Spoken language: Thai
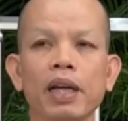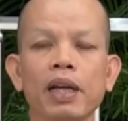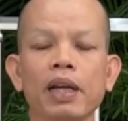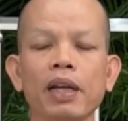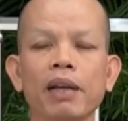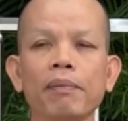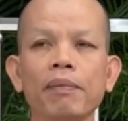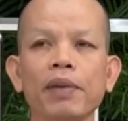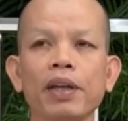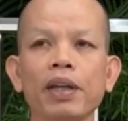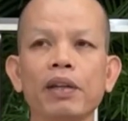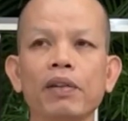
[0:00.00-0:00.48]
เมื่อ
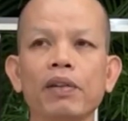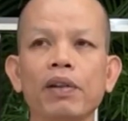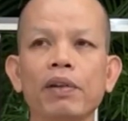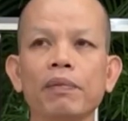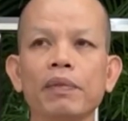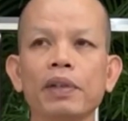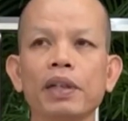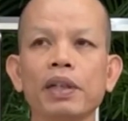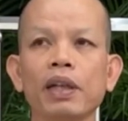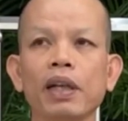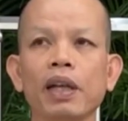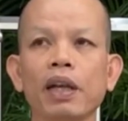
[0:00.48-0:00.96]
แนมเห็นค
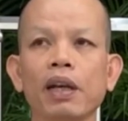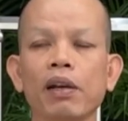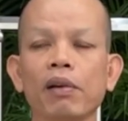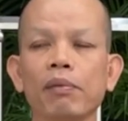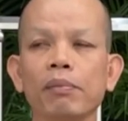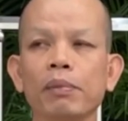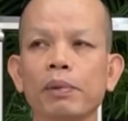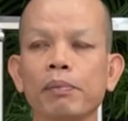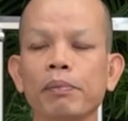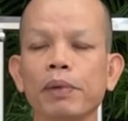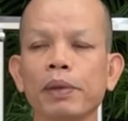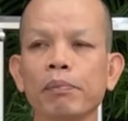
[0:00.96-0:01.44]
วามคืดแล้ว
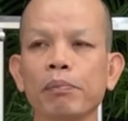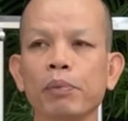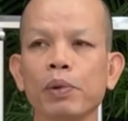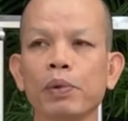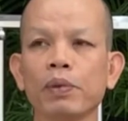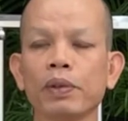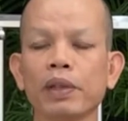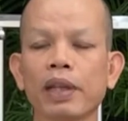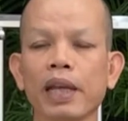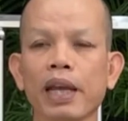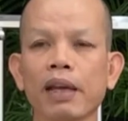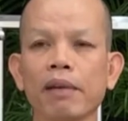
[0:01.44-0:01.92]
เขาบอกไปป
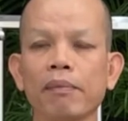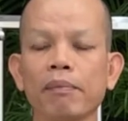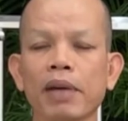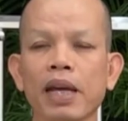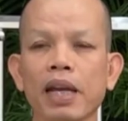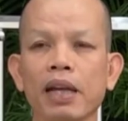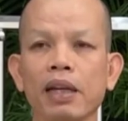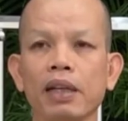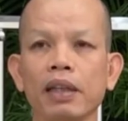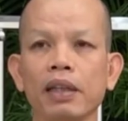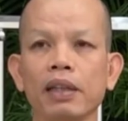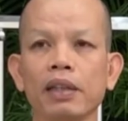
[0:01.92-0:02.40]
รุงแต่ง
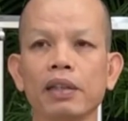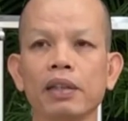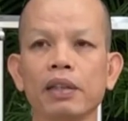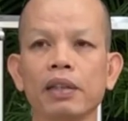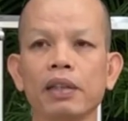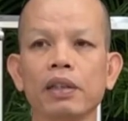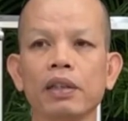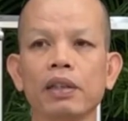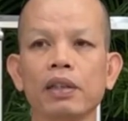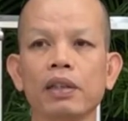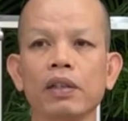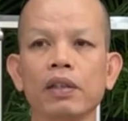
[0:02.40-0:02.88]
บาน
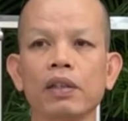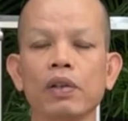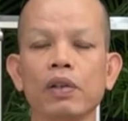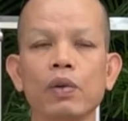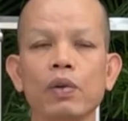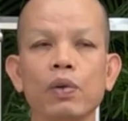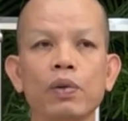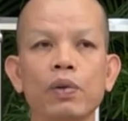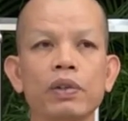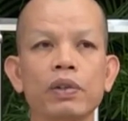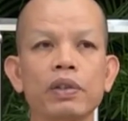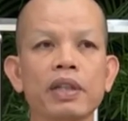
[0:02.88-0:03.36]

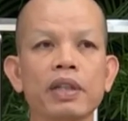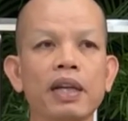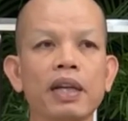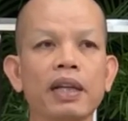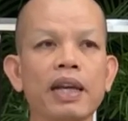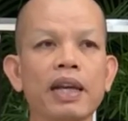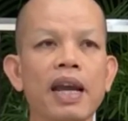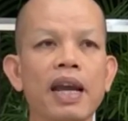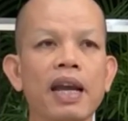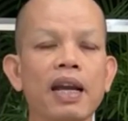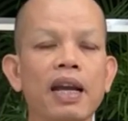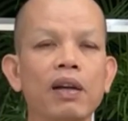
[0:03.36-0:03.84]
โตสั
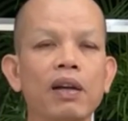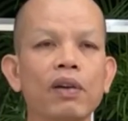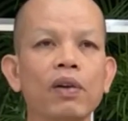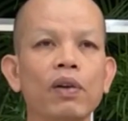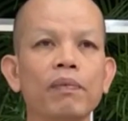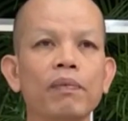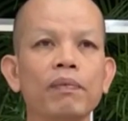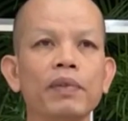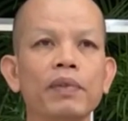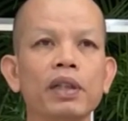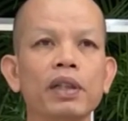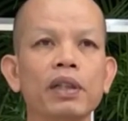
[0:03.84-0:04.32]
ญญาอา
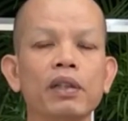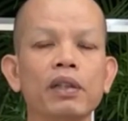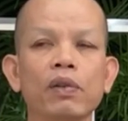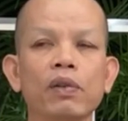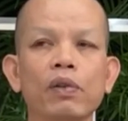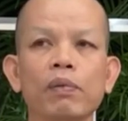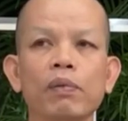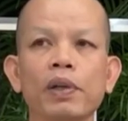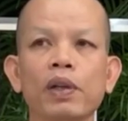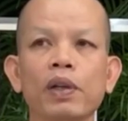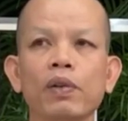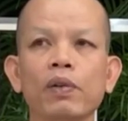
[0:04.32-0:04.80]
รมณ์หรือ
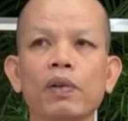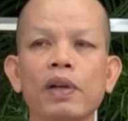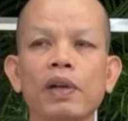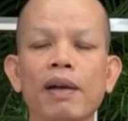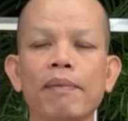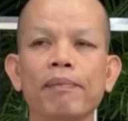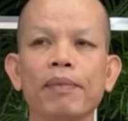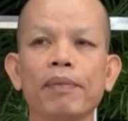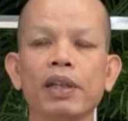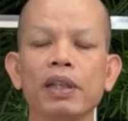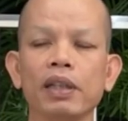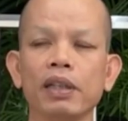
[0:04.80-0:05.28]
โตมโน
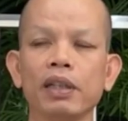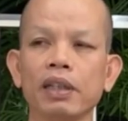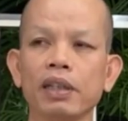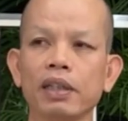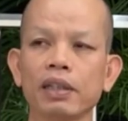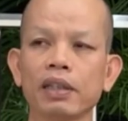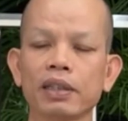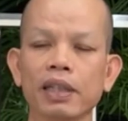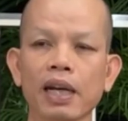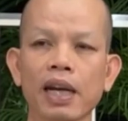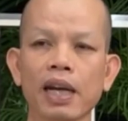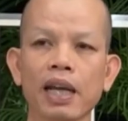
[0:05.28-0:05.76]
กรรมมันที่
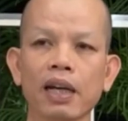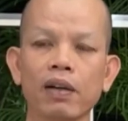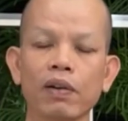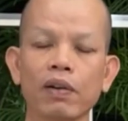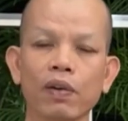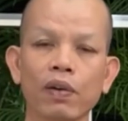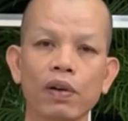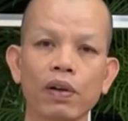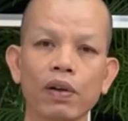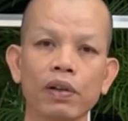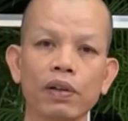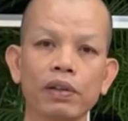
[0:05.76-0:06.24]
ถึกสลั
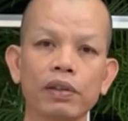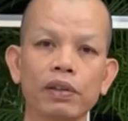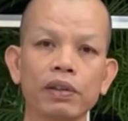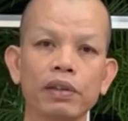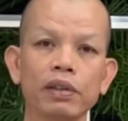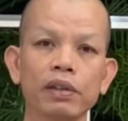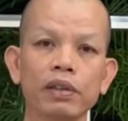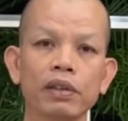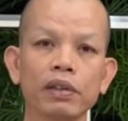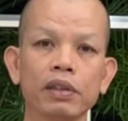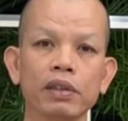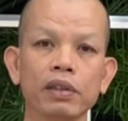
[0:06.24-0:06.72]
ดออก
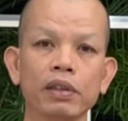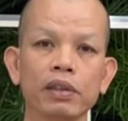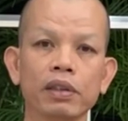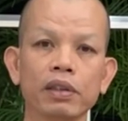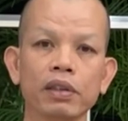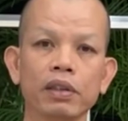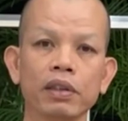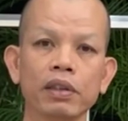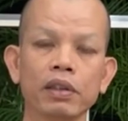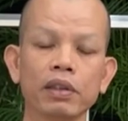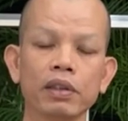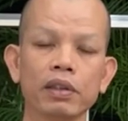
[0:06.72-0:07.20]

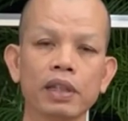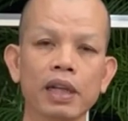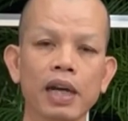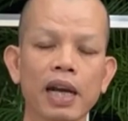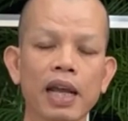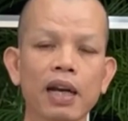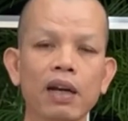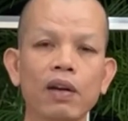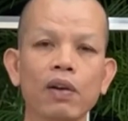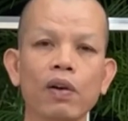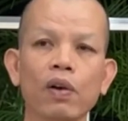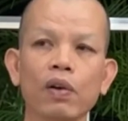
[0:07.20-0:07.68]
ส
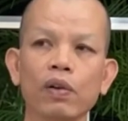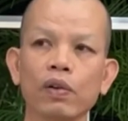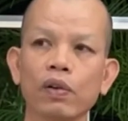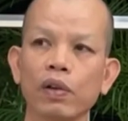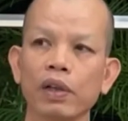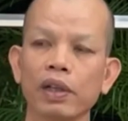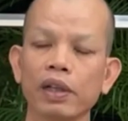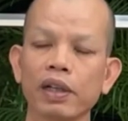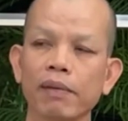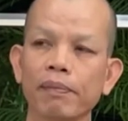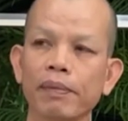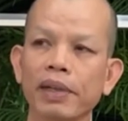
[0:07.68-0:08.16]
ลัดออก
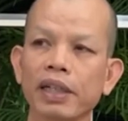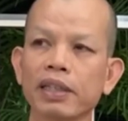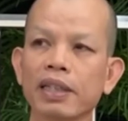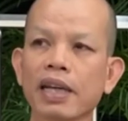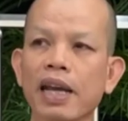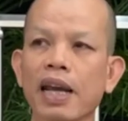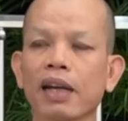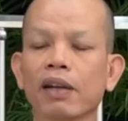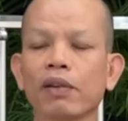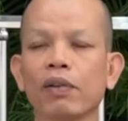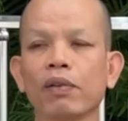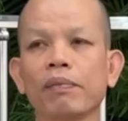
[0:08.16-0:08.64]
โดยธรรม
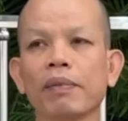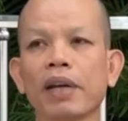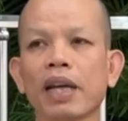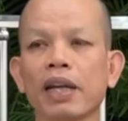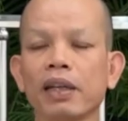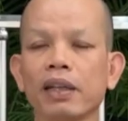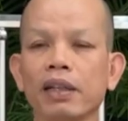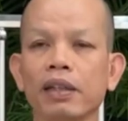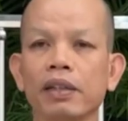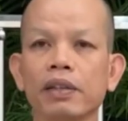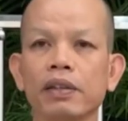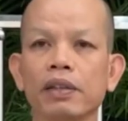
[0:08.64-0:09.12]
ชาติของ
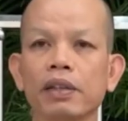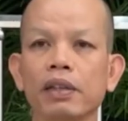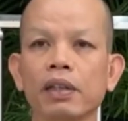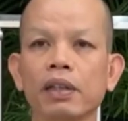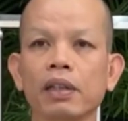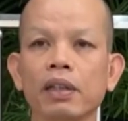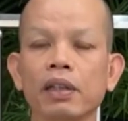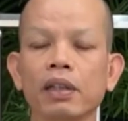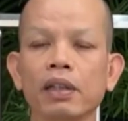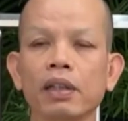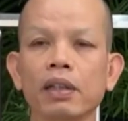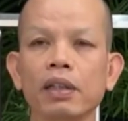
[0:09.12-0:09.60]
มัน
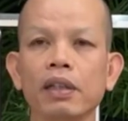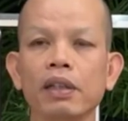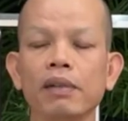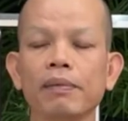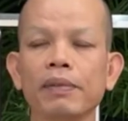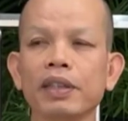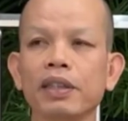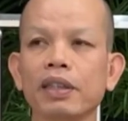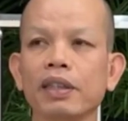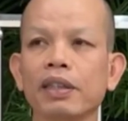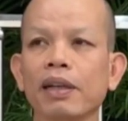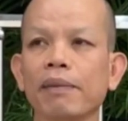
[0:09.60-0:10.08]
หรื
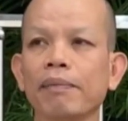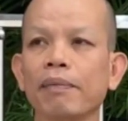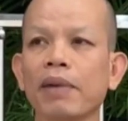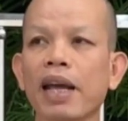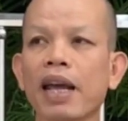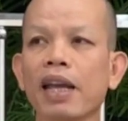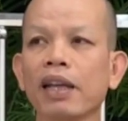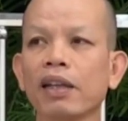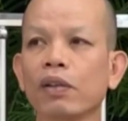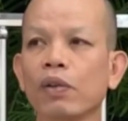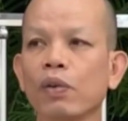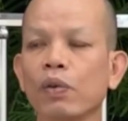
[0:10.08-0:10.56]
อมันสิ
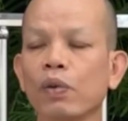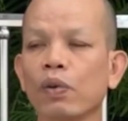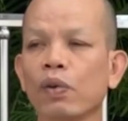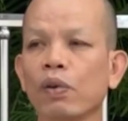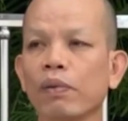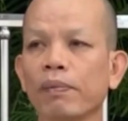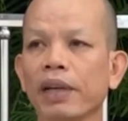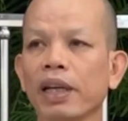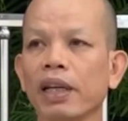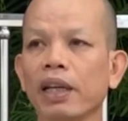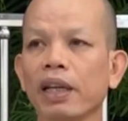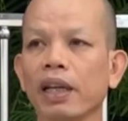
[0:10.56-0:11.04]
ทำลายโต
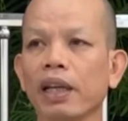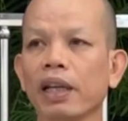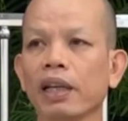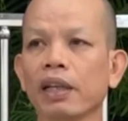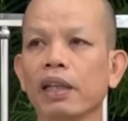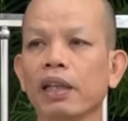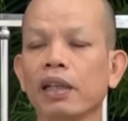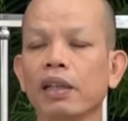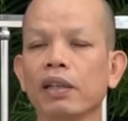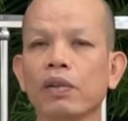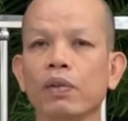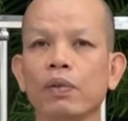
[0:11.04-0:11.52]
ของมันเอ
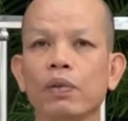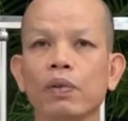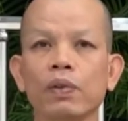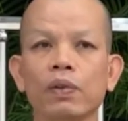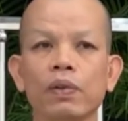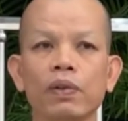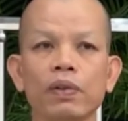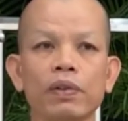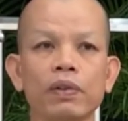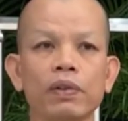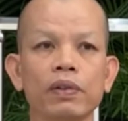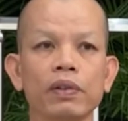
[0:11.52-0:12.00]
งในโต
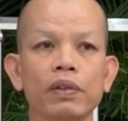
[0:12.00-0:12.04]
